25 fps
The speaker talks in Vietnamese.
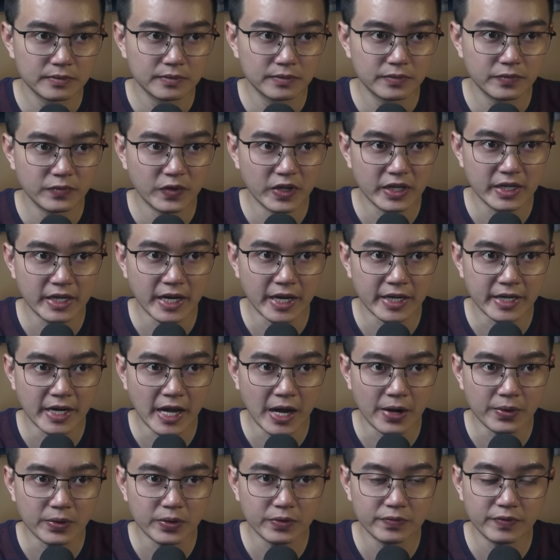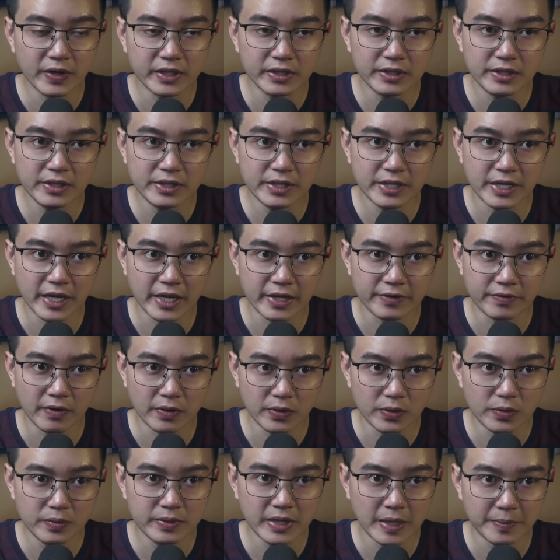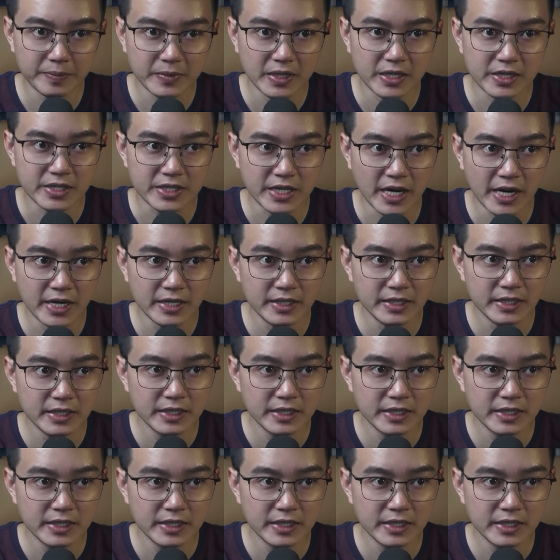Việc ngày nào cũng phải thức dậy vào lúc năm giờ sáng,